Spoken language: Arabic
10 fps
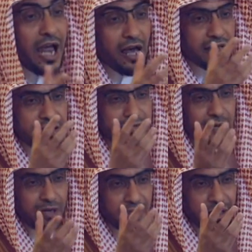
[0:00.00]
إلى
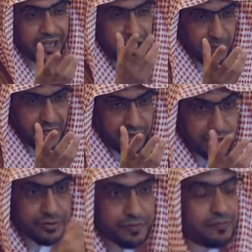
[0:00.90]
زمن غير
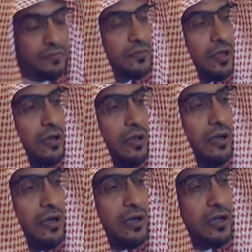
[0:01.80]
بعيد
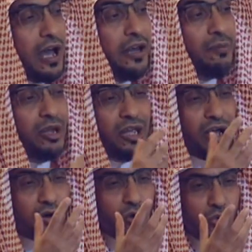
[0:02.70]
كان من
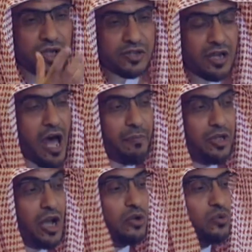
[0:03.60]
يكره
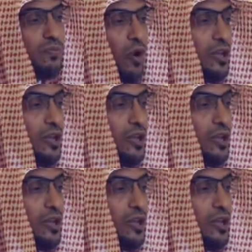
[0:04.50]
الإسلام يكتب